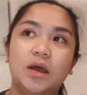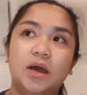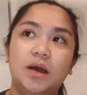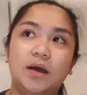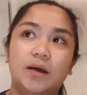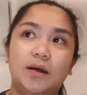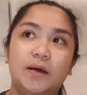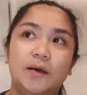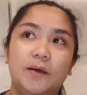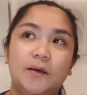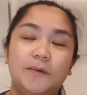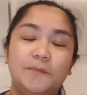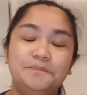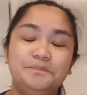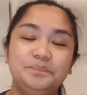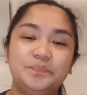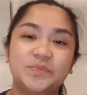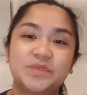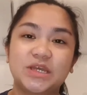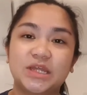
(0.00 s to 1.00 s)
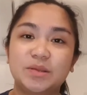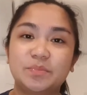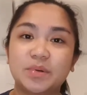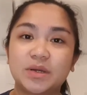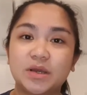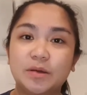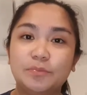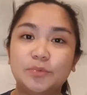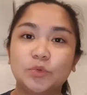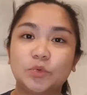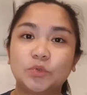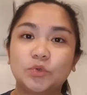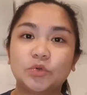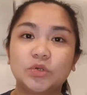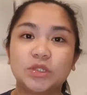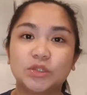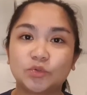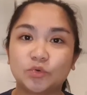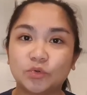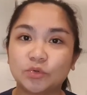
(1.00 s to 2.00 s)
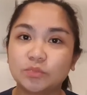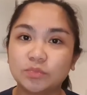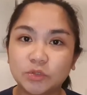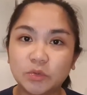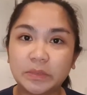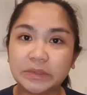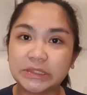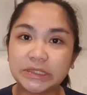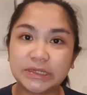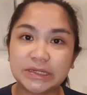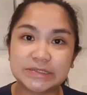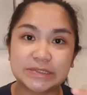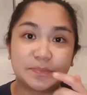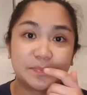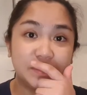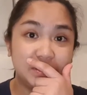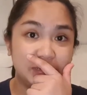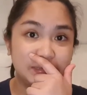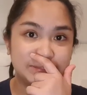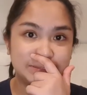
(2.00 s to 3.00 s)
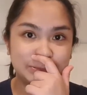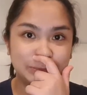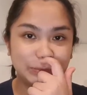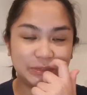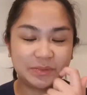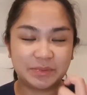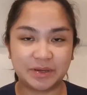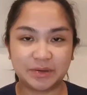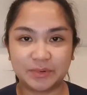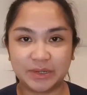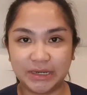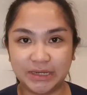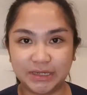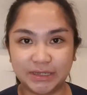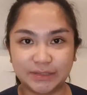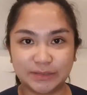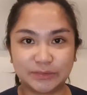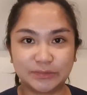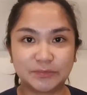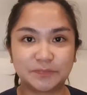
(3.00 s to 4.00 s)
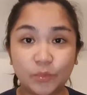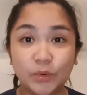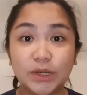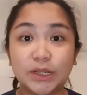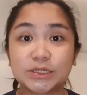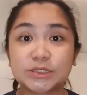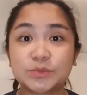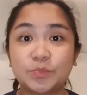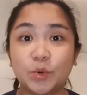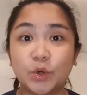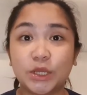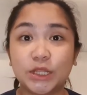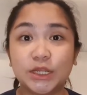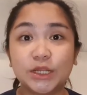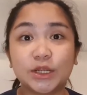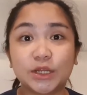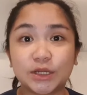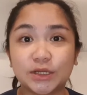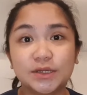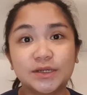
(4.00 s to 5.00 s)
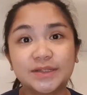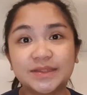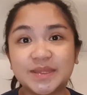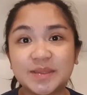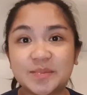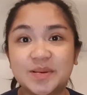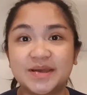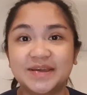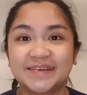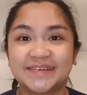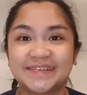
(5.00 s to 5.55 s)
Um, sana pag-upload ko nito, dumating na sa Pinas. So, di ba? Walang ano. Walang spoiler. Di ba?